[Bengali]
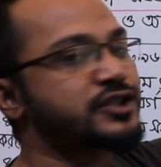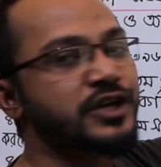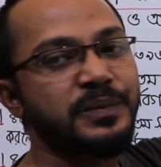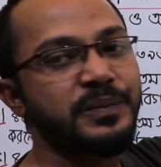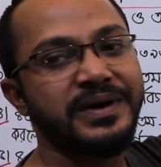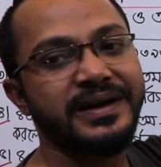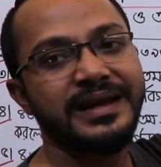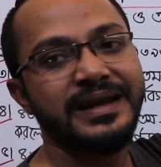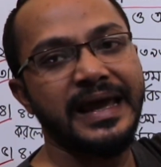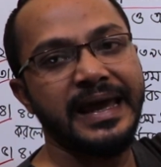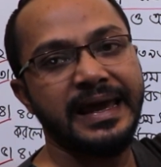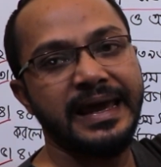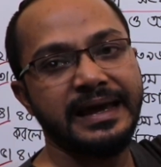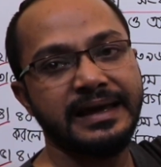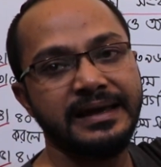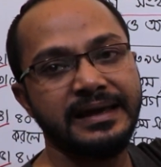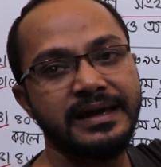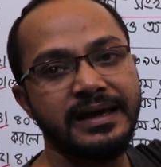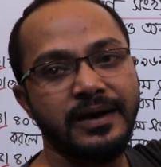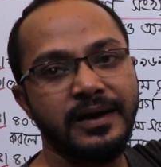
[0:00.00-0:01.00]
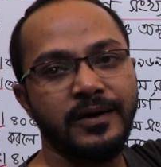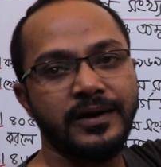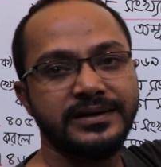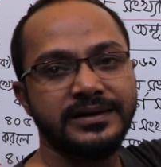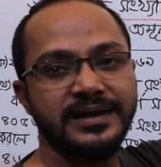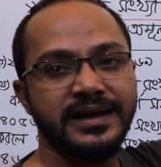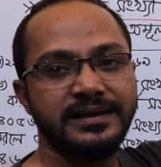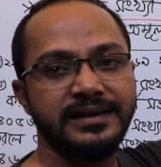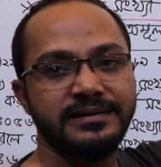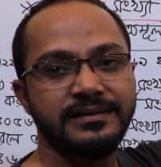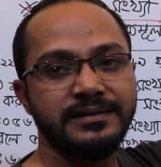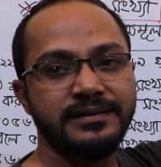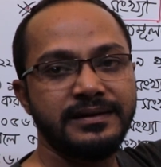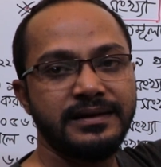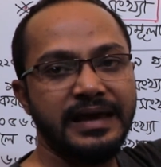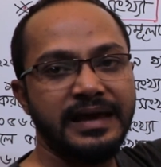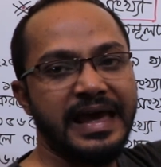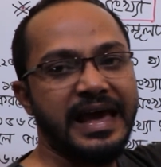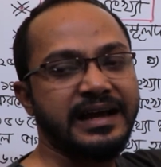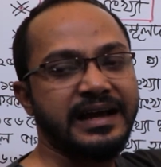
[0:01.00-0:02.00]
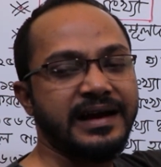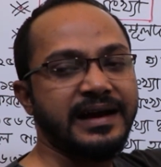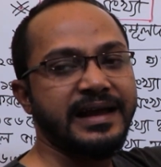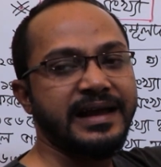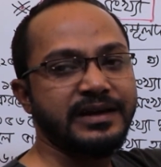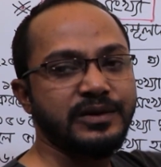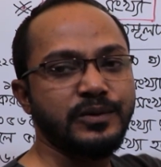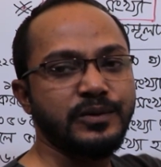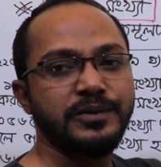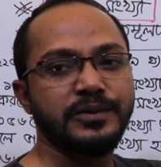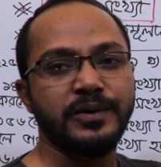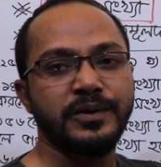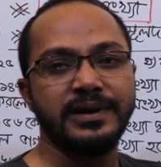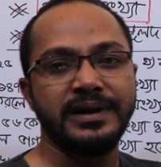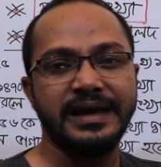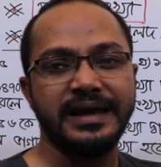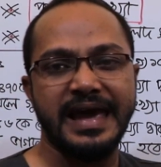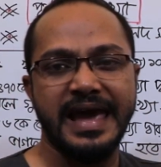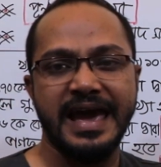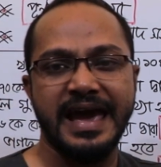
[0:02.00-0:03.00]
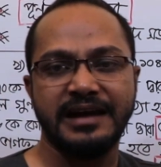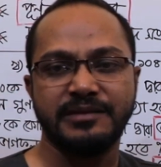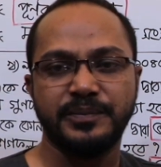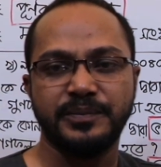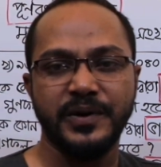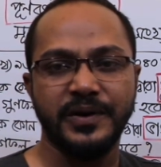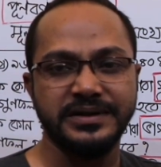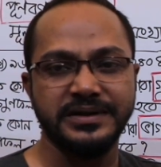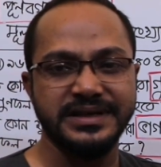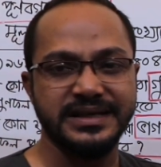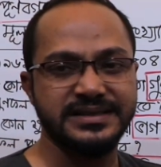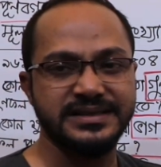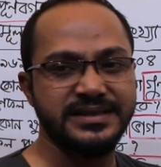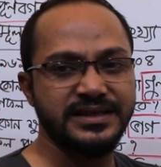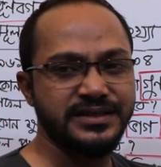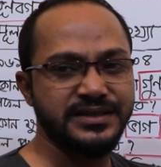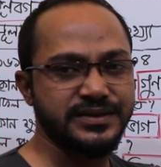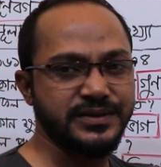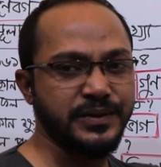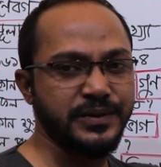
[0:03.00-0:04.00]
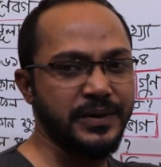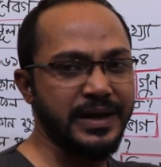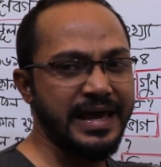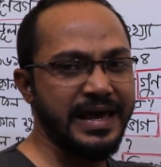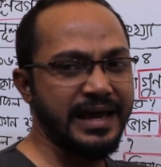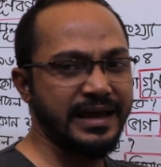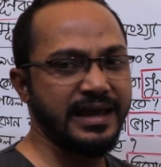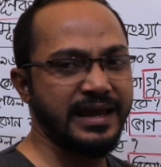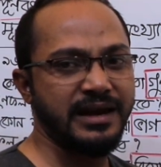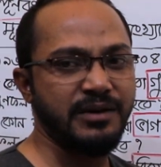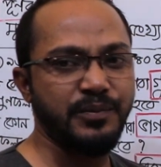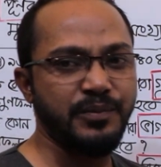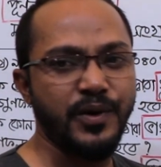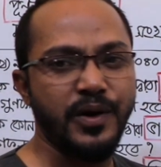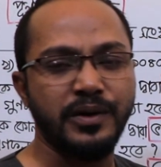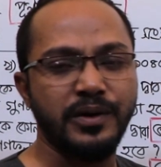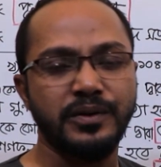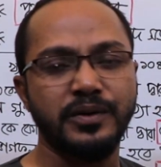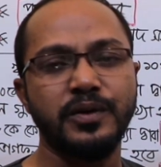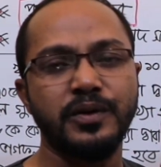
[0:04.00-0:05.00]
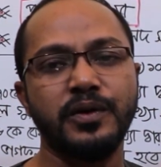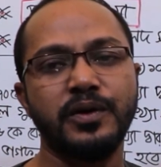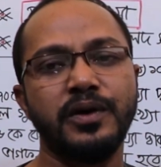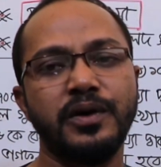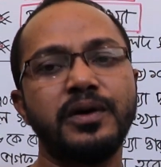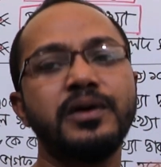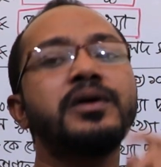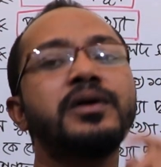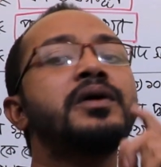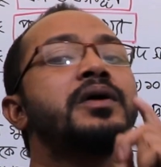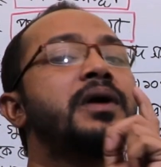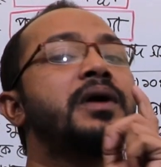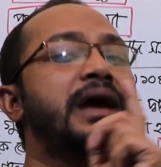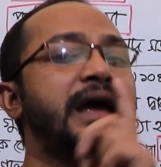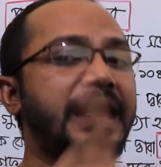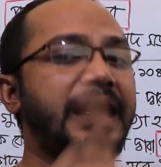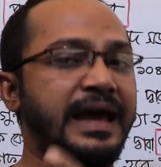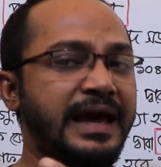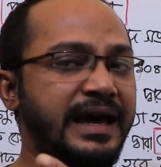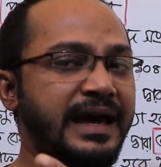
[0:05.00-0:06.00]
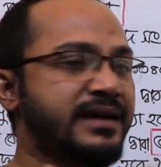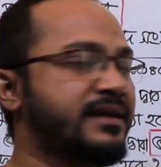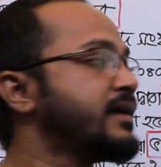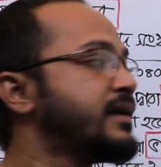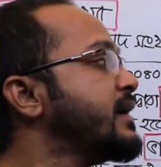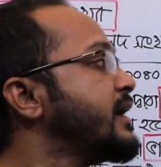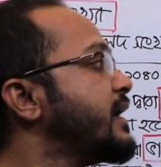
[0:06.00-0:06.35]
সমান এক অর্থাৎ এক আর এক গুণ করলে এক পাওয়া যাচ্ছে সো একের বর্গ এক